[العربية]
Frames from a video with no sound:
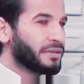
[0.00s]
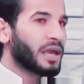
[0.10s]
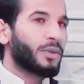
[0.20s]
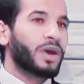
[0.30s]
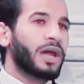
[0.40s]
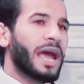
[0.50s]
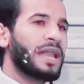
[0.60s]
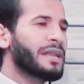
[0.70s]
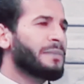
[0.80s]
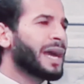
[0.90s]

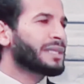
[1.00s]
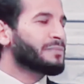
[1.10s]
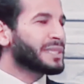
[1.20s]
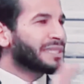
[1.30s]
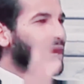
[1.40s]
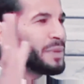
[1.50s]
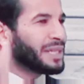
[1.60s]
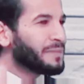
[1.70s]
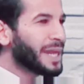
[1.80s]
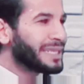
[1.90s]
وقال لي بعد ما
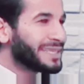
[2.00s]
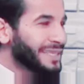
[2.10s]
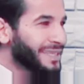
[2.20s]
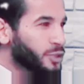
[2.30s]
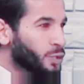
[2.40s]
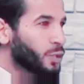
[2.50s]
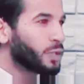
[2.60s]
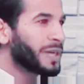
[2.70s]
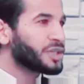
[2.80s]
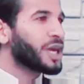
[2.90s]
استعملت بقى لي ست شهور
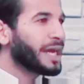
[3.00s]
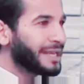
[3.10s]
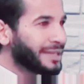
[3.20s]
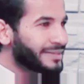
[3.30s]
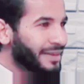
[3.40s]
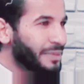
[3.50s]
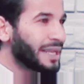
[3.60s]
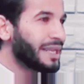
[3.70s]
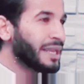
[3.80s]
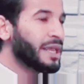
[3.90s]
ماشي على النظام ال